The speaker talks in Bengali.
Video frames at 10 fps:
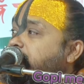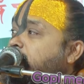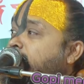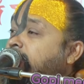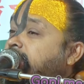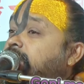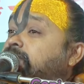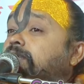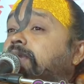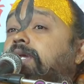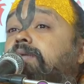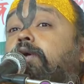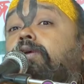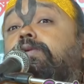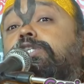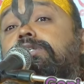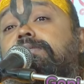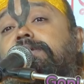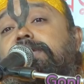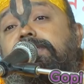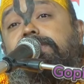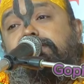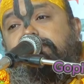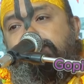সমাজে ওইগুলো নাকি বড় বৈষ্ণব হয়ে গেছে